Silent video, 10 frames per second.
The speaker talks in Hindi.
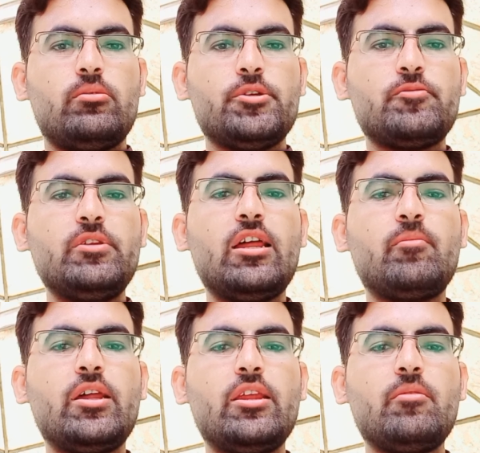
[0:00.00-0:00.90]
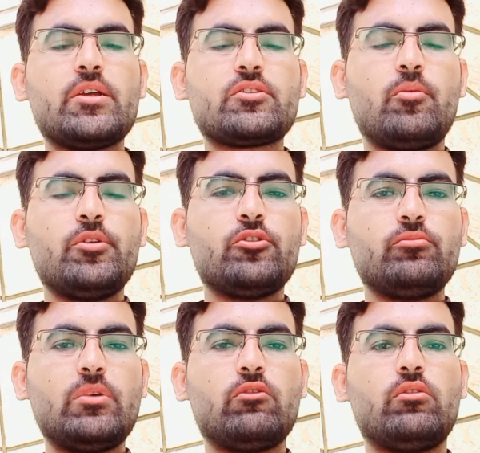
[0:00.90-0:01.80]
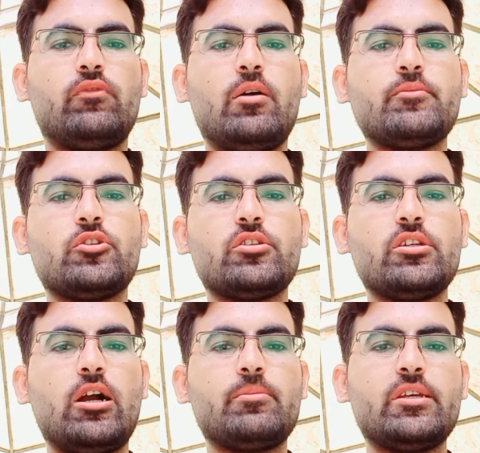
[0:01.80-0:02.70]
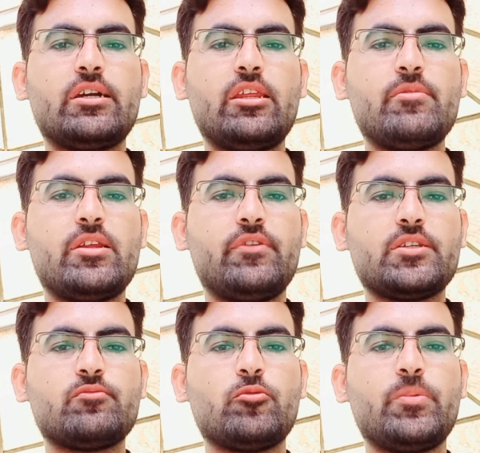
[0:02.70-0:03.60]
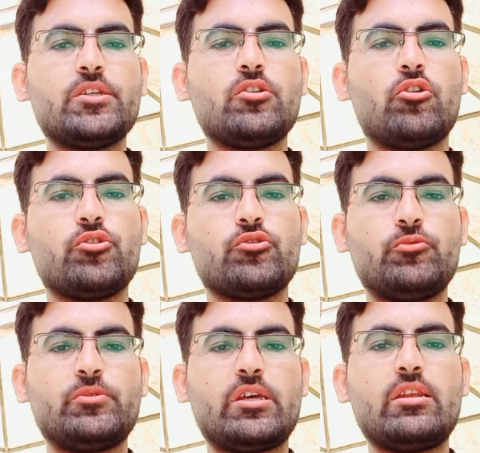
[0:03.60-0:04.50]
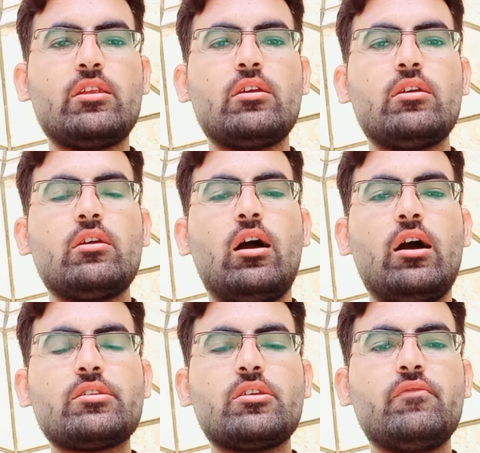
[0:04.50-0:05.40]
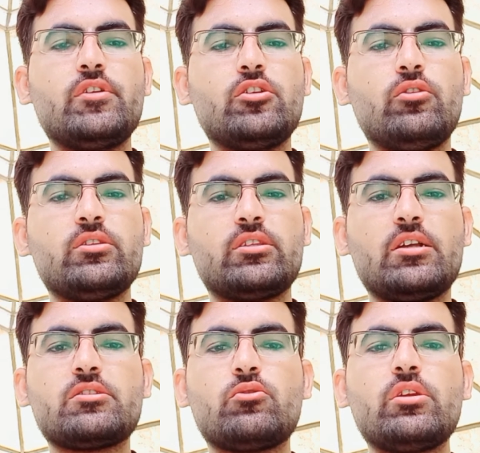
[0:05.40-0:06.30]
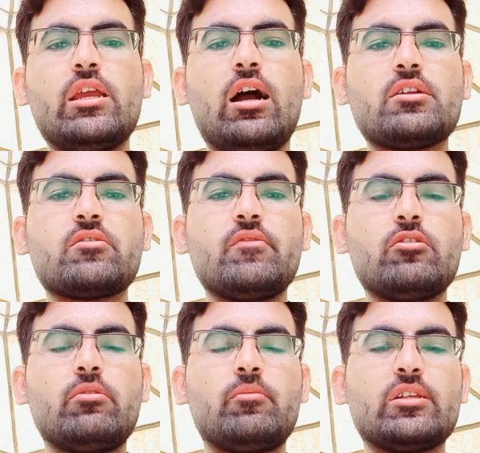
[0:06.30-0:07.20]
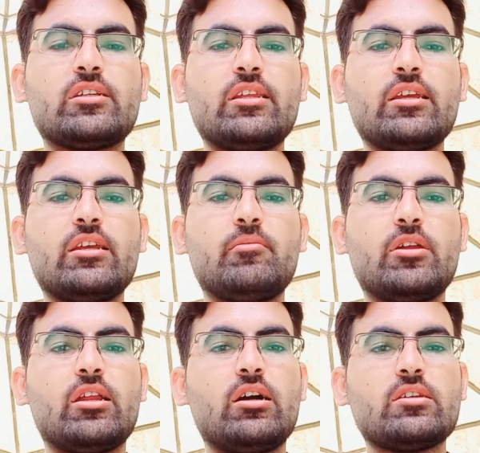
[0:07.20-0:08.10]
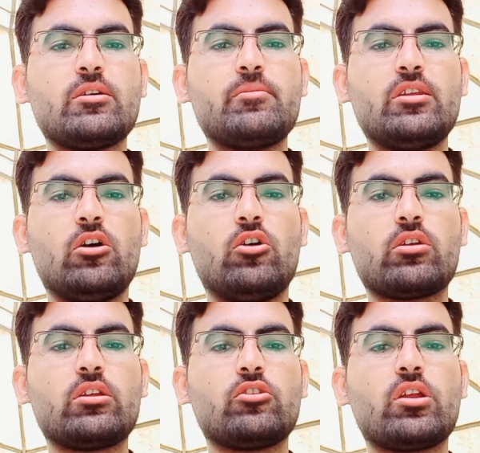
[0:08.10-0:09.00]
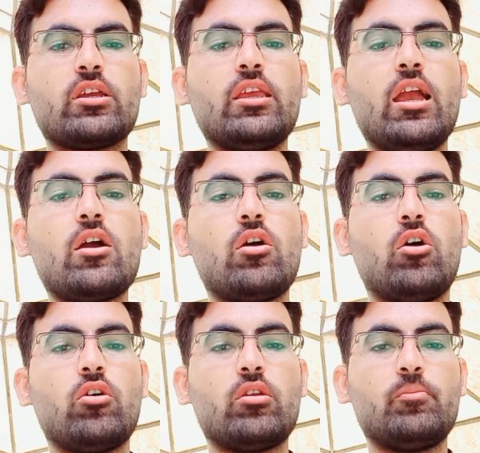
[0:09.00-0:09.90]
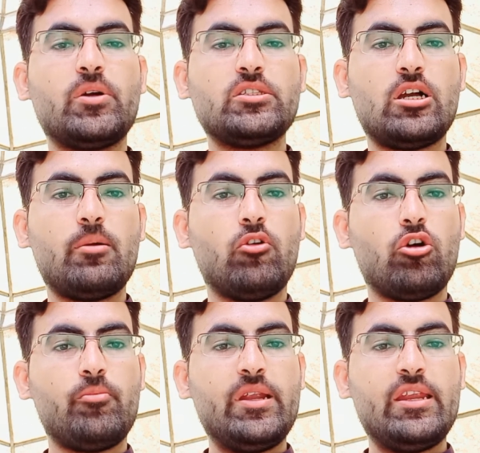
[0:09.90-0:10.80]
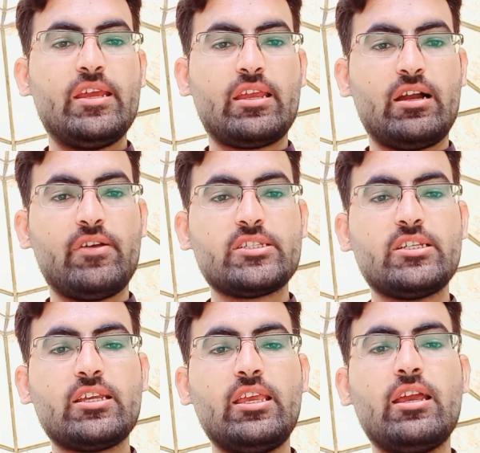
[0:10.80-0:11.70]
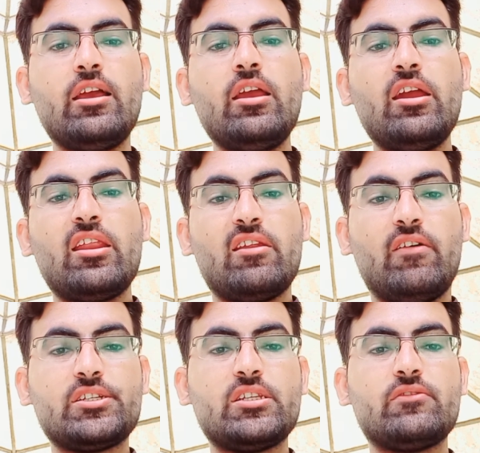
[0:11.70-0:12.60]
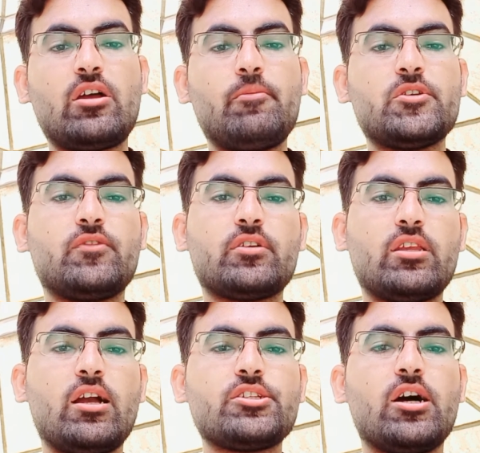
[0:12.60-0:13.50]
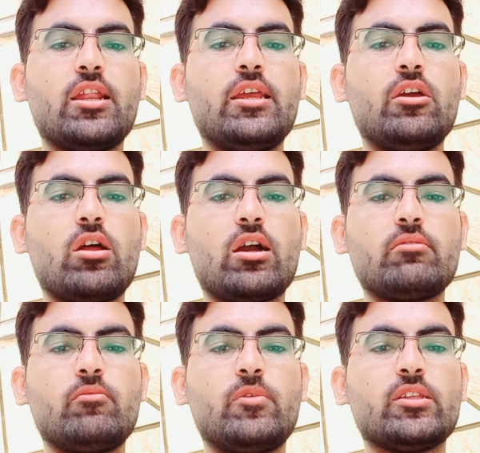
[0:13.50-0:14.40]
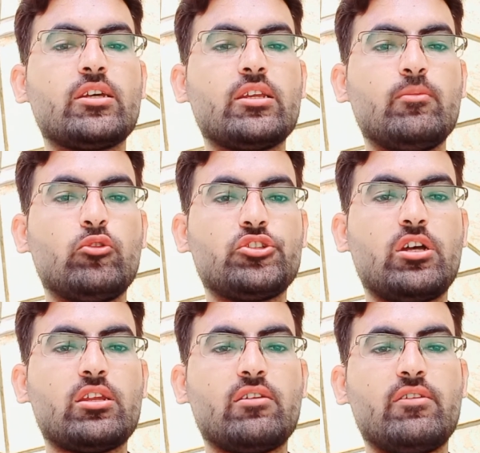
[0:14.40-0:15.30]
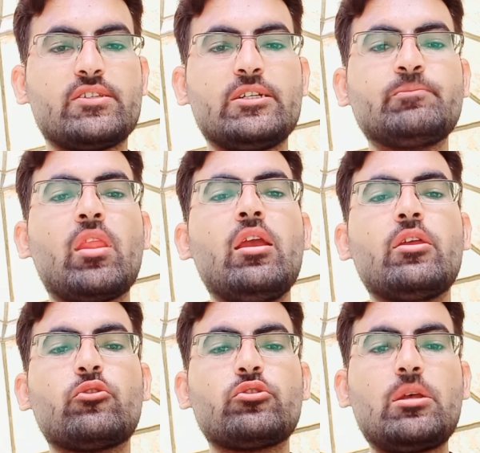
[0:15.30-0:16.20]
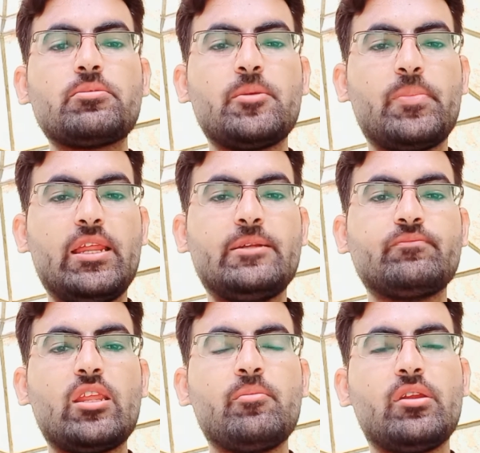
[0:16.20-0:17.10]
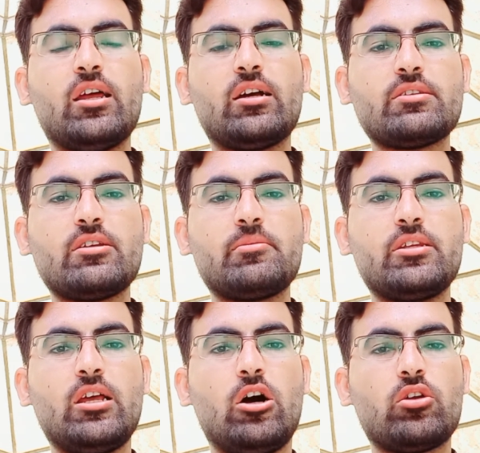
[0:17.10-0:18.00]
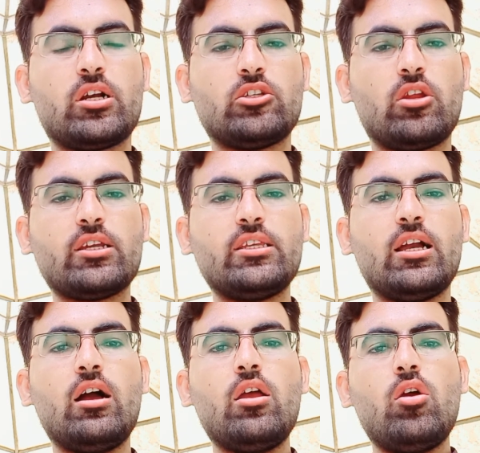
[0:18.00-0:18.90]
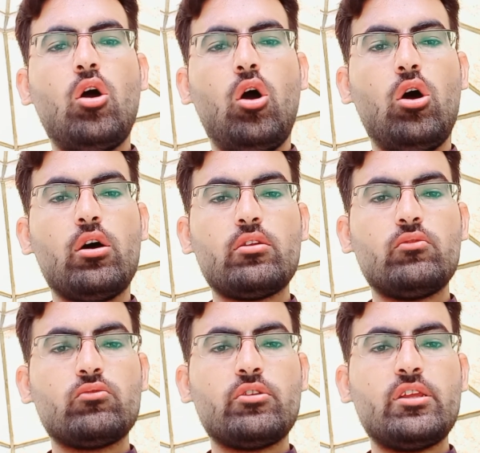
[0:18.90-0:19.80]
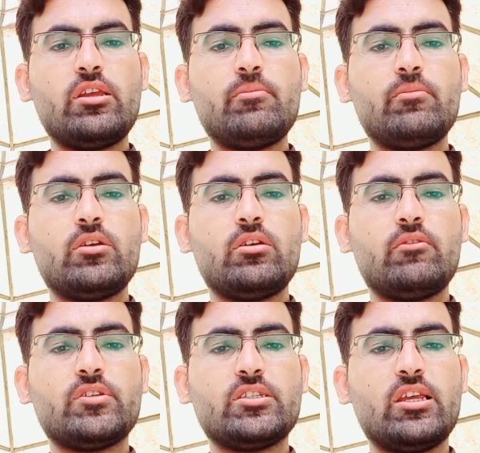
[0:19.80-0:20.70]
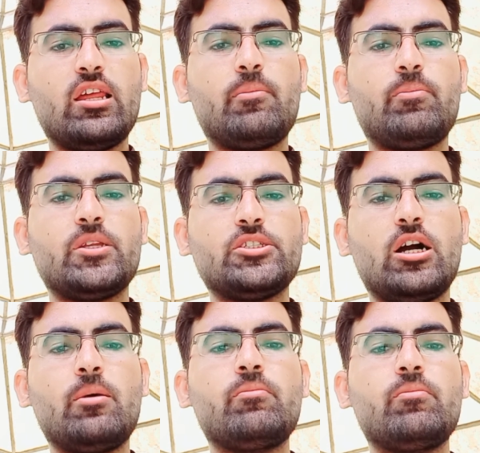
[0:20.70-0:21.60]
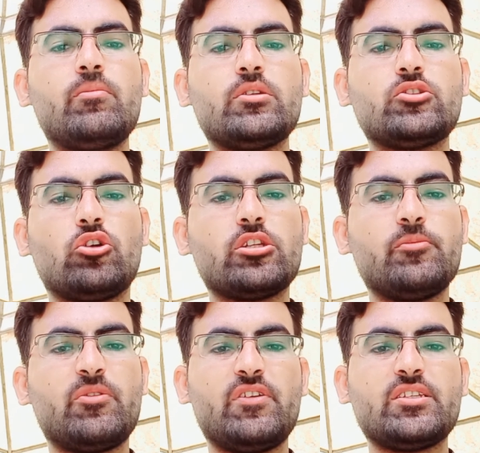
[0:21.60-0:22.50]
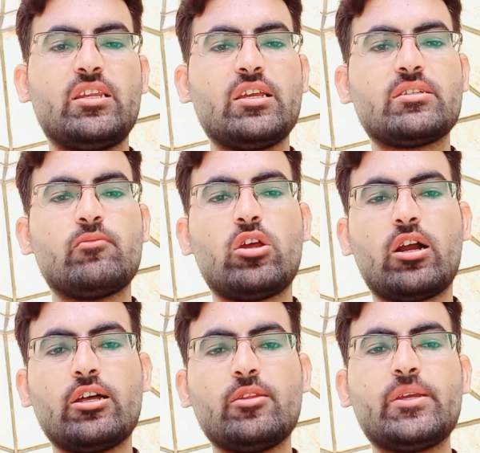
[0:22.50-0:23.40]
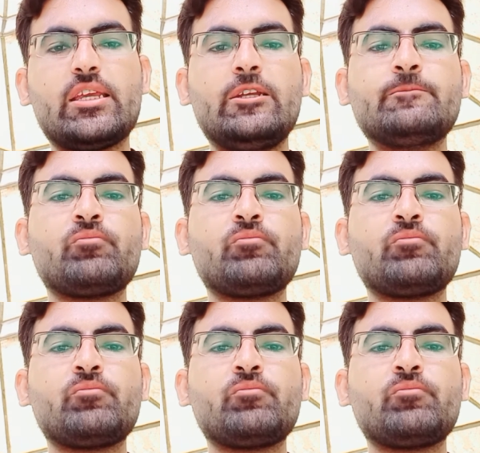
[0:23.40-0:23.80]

बसमीम असल मैं गुलफाम चौधरी आप देख रहे हैं मेरा फेसबुक पेज और यूट्यूब चैनल आज की वीडियो इंतहाई ज़रूरी है आज की वीडियो में बात करेंगे इमरान खान साहब ने लाहौर का दौरा किया है और पंजाब गवर्नमेंट ने क्या फ़ैसले किए नवाज शरीफ साहब इस वक्त क्या चाह रहे हैं और आखिर में बात करेंगे बलुस्तान के हवाले से तो सबसे पहले इमरान खान साहब ने लाहौर का दौरा किया और उन्होंने वज़ी अल पंजाब चौधरी परवेज़ इलाही से मुलाकात भी की